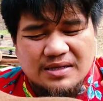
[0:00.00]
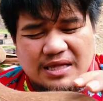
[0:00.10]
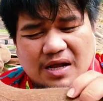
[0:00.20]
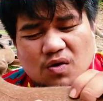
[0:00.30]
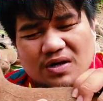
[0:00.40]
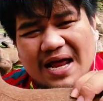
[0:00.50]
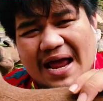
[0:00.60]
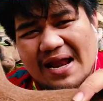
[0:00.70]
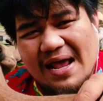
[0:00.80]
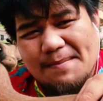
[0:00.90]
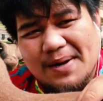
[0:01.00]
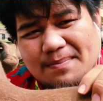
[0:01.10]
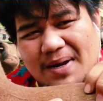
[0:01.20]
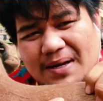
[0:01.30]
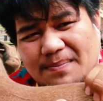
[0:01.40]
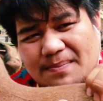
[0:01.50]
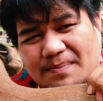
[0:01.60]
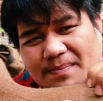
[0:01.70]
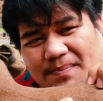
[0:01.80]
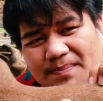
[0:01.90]
แต่กดได้นะมันมัน
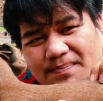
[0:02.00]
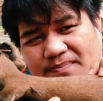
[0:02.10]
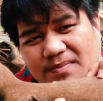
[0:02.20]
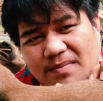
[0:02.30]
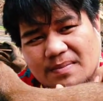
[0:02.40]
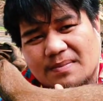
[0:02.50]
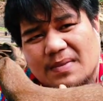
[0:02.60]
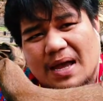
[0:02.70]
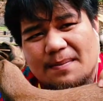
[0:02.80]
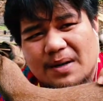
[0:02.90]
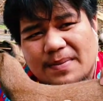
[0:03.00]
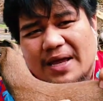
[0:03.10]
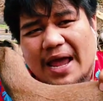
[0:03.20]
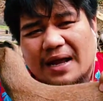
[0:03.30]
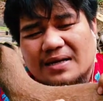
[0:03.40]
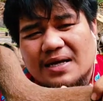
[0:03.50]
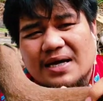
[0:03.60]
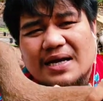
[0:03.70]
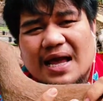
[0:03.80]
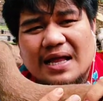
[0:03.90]
มมันไม่แข็งเกิ
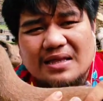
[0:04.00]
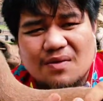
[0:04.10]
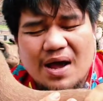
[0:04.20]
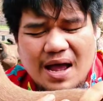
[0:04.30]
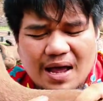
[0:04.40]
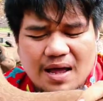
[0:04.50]
นนะแต่ว่า